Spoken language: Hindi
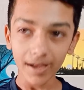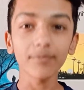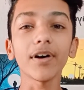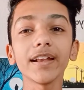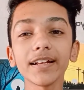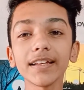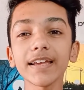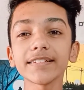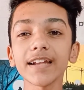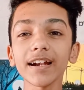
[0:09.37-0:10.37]
फाइनली
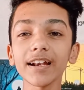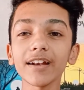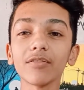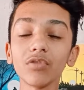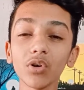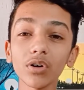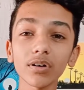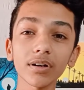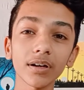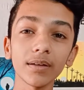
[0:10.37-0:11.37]
आई स्टार्टेड अ
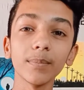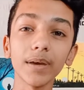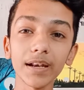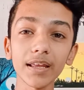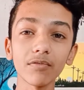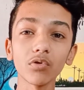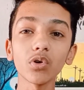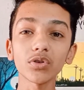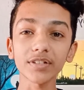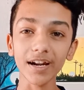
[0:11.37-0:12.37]
व्लॉग मैंने
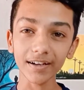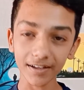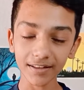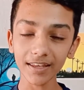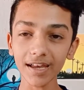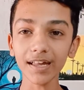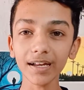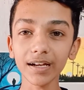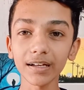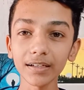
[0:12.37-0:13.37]
व्लॉग स्टार्ट कर दिया
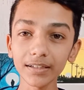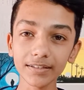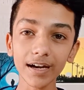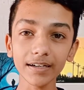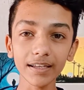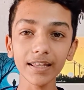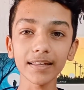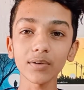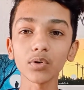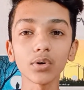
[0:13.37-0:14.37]
है कल ही स्टार्ट किया
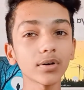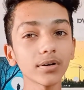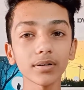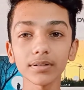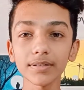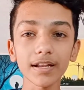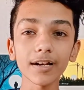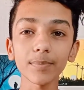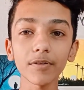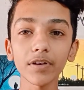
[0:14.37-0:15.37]
था और
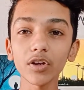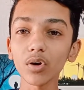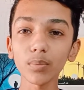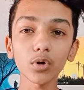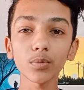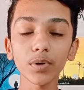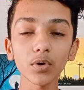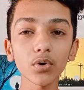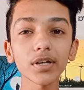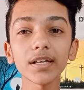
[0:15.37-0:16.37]
चैनल uh, पे वीडियो अपलोड भी
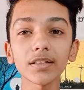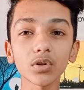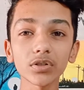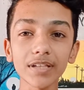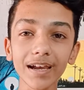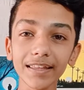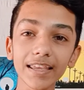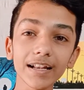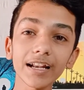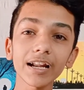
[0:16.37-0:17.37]
हो गई है तो जाके
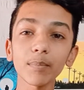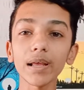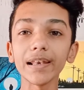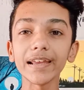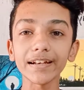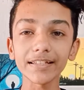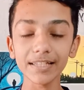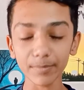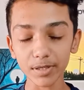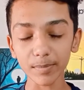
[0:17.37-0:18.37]
देख लेना मैं लिंक
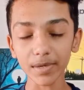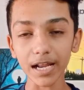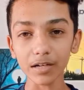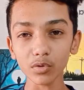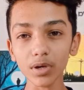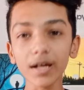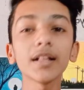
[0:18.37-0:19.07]
डिस्क्रिप्शन में डाल दूंगा